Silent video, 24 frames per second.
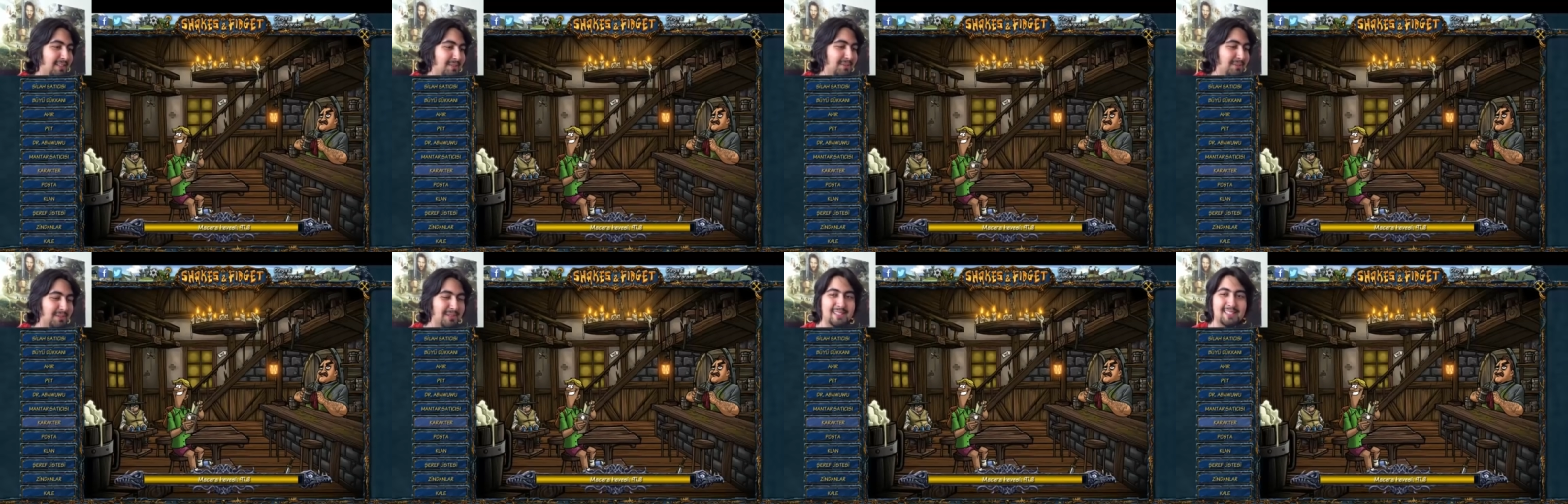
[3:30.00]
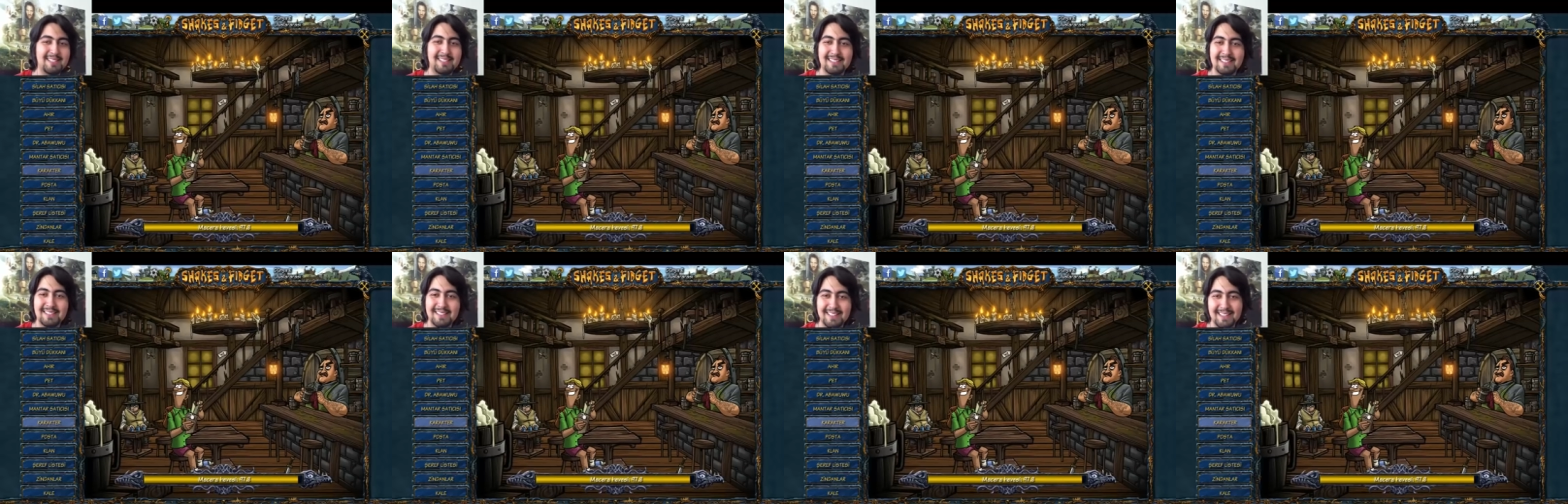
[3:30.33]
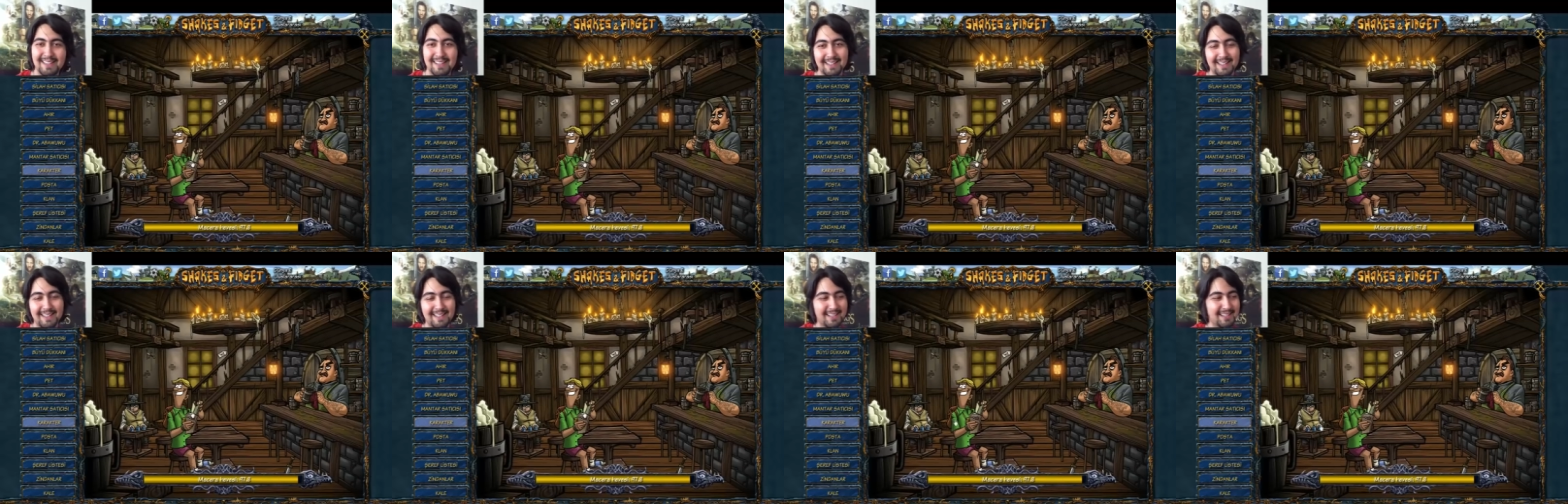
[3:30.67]
turist.
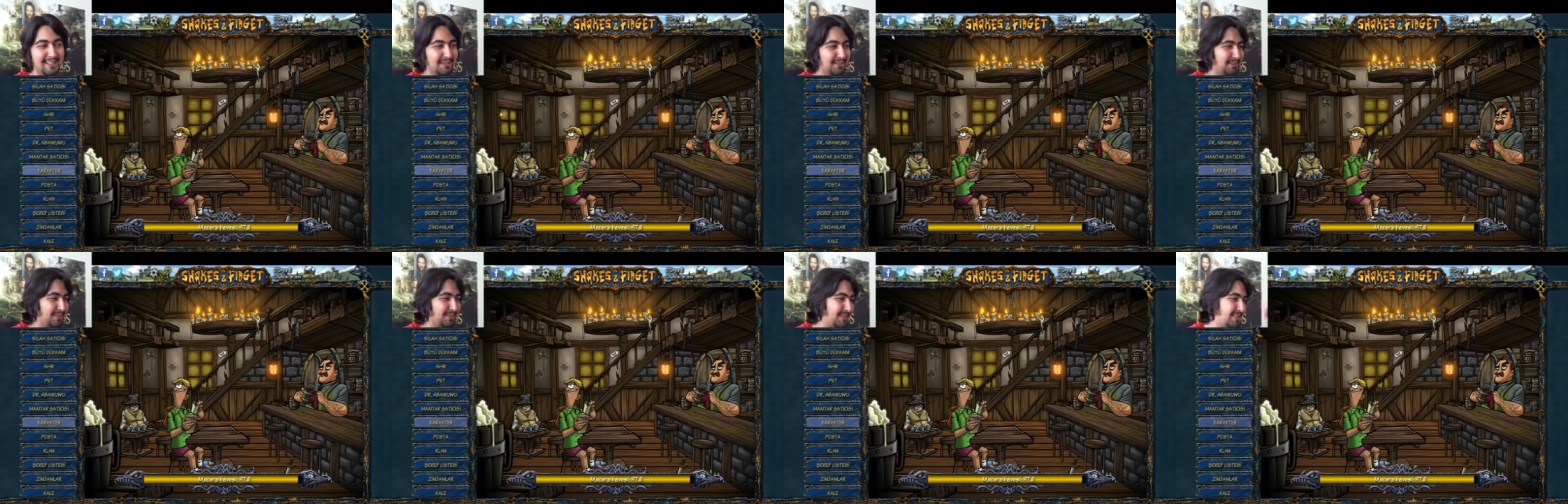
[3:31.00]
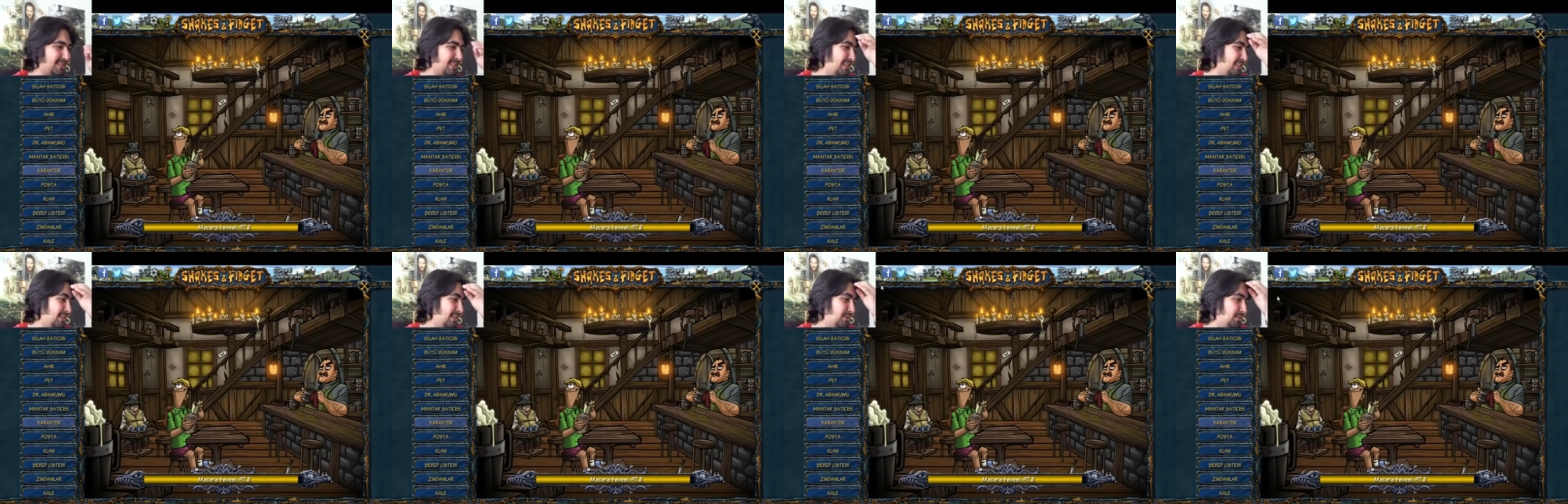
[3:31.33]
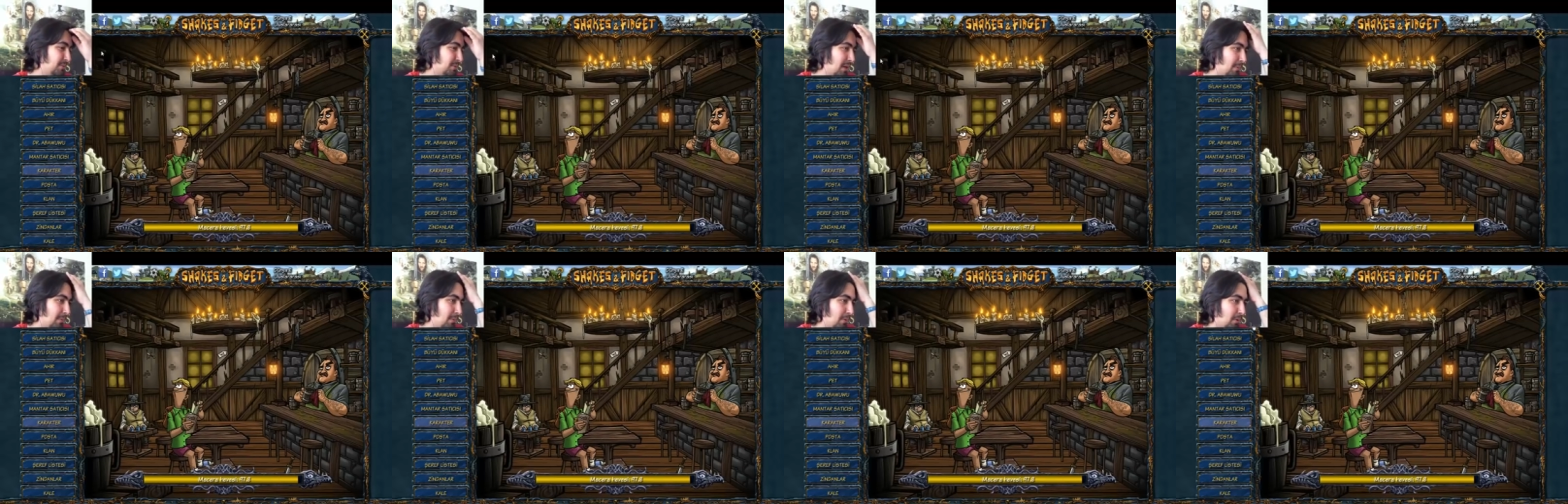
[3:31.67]
Gene turist geldi
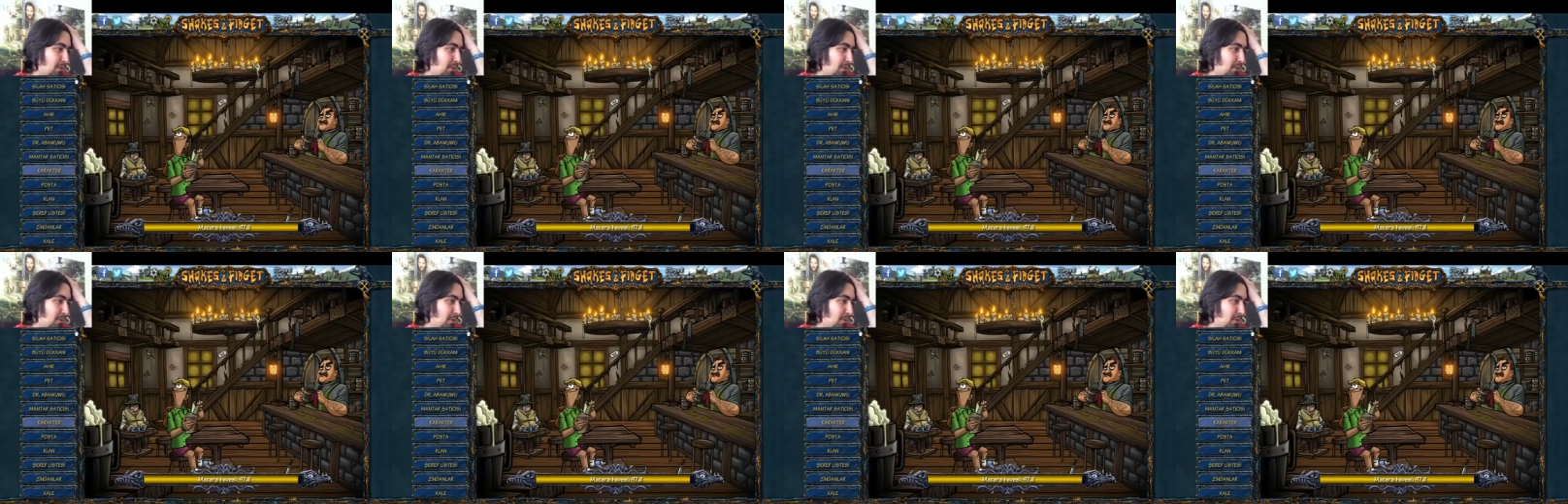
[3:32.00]
dur ama